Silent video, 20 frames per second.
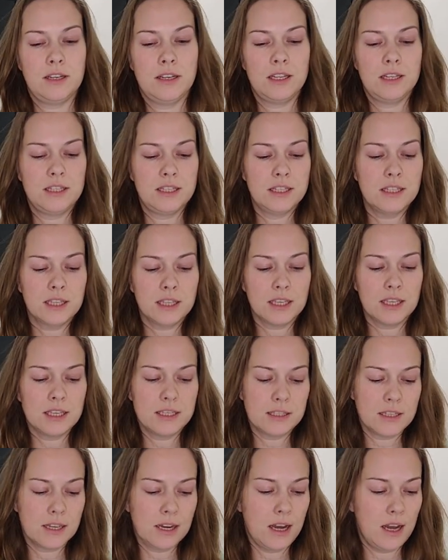резинки из
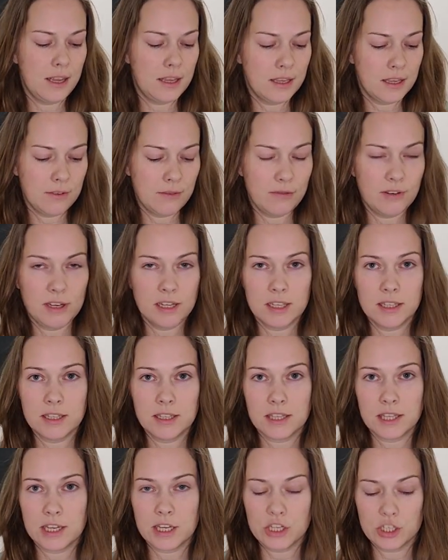ткани.
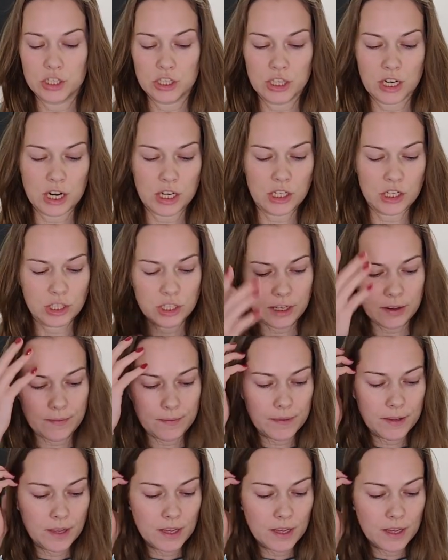Выглядит, конечно, страшно.